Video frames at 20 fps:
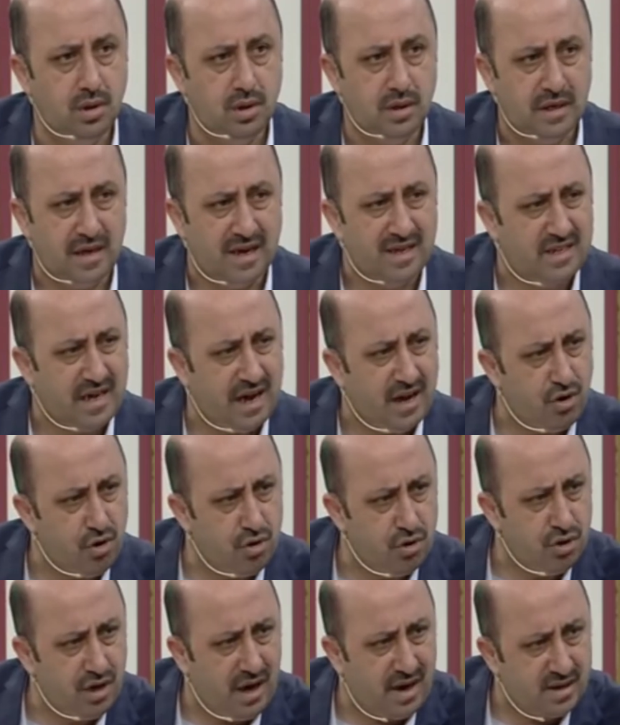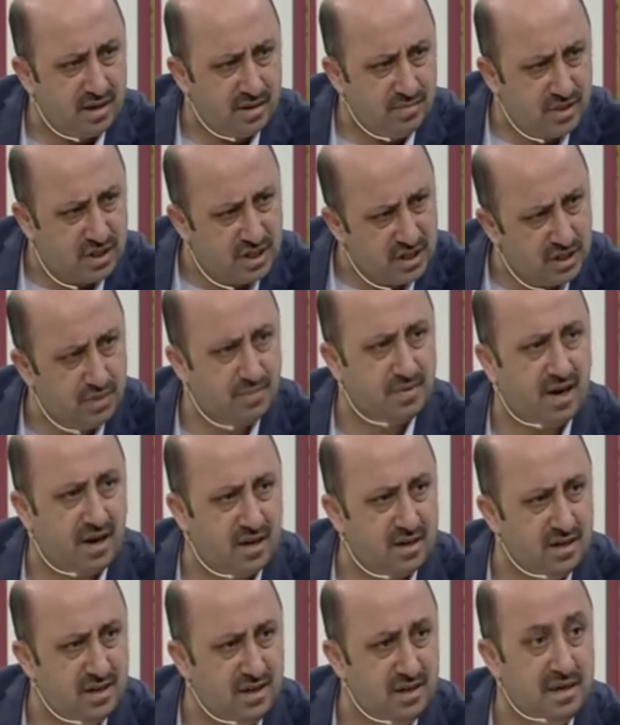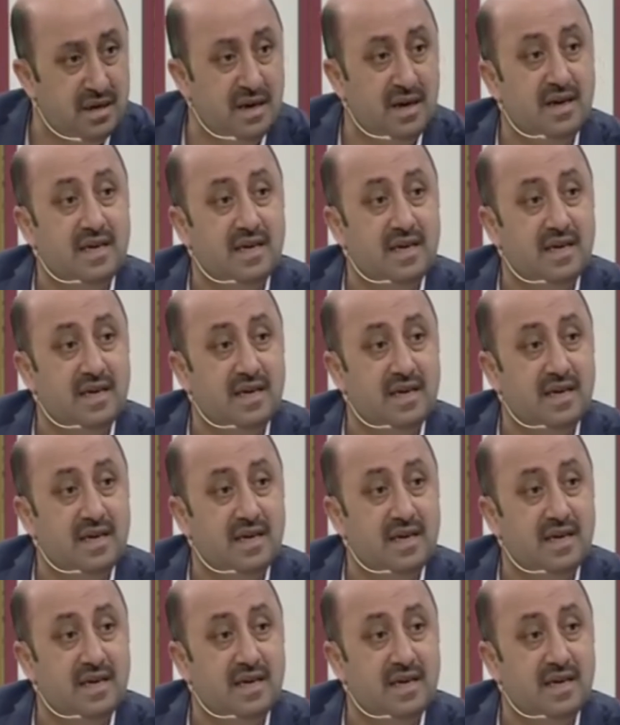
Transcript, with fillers: Ya terörü yardımsız bırakın